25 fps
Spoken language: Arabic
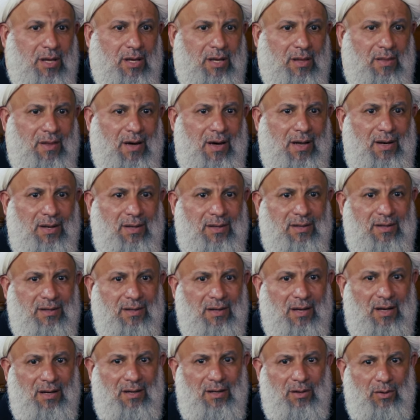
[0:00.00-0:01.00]
كذلك
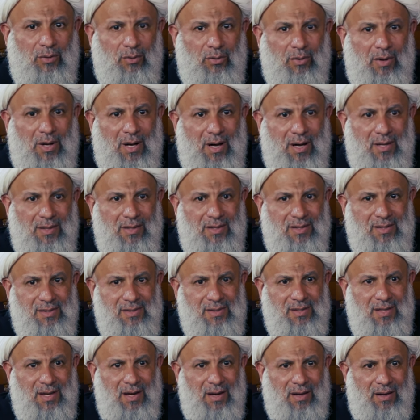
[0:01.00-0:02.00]
أنه هذه
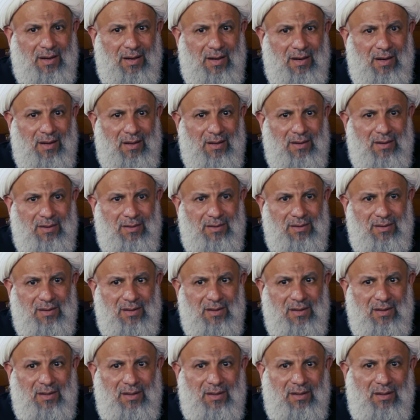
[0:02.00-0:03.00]
الزيارة الآن
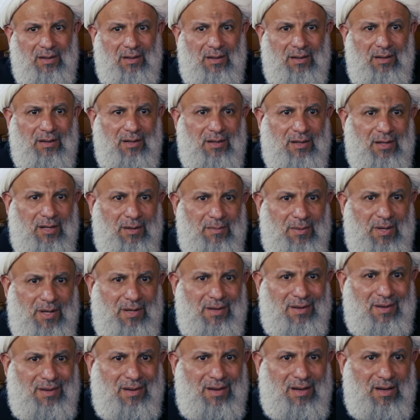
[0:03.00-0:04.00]
يعني
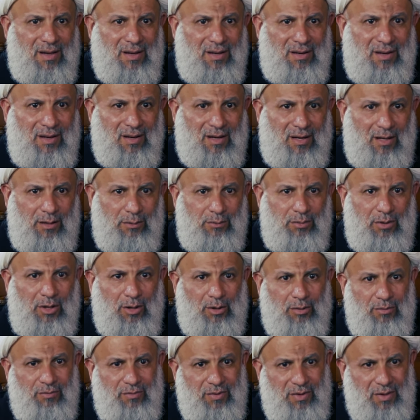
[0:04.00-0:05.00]
كما نقلت
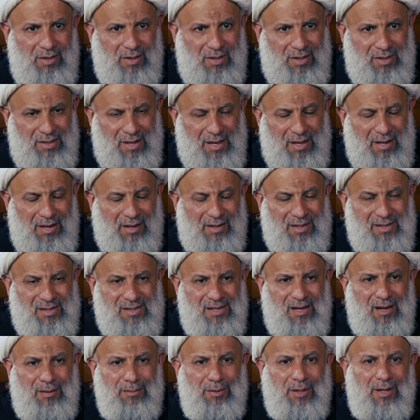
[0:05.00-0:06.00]
لكم في الحلقة
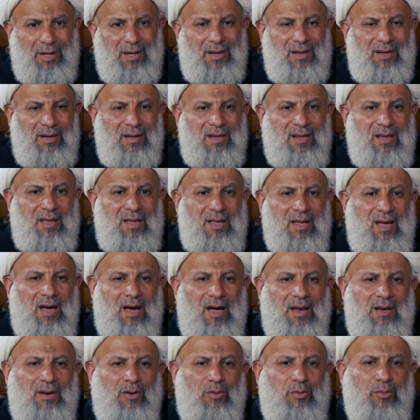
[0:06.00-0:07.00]
السابقة
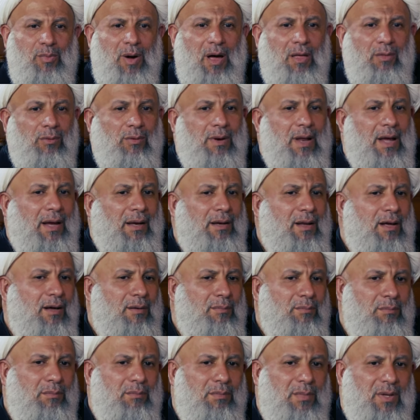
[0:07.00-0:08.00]
أنه بعض
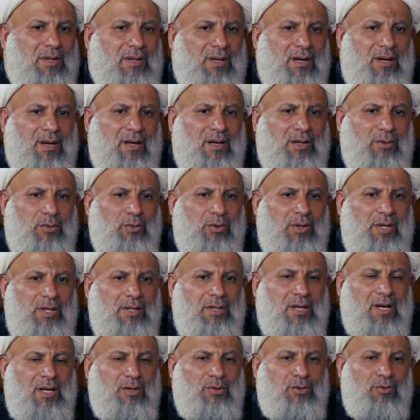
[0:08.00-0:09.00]
الأعلام مثلا الآن
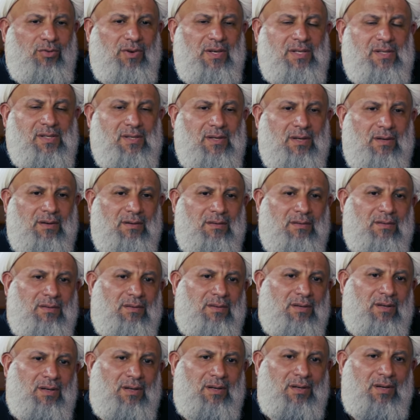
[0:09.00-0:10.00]
يريد أن يفسر
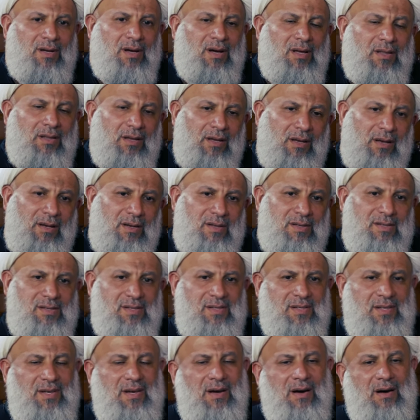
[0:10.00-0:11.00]
يعني هذه
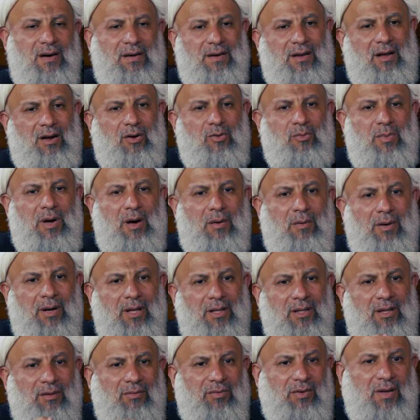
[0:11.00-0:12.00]
الزيارة أو ما
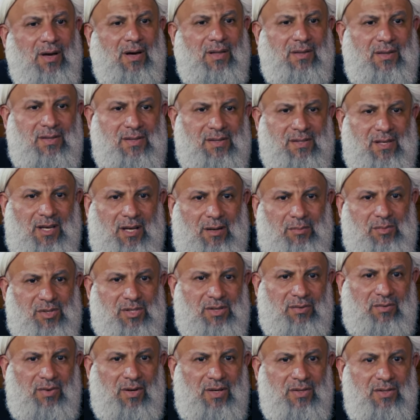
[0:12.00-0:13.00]
ورد في هذه الزيارة من
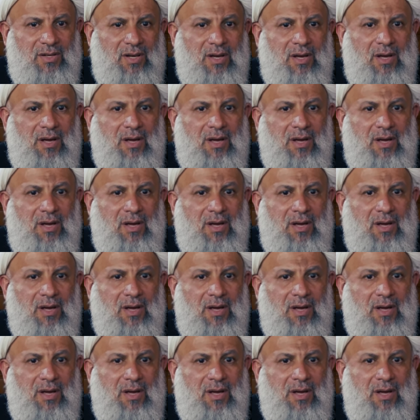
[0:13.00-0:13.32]
صفات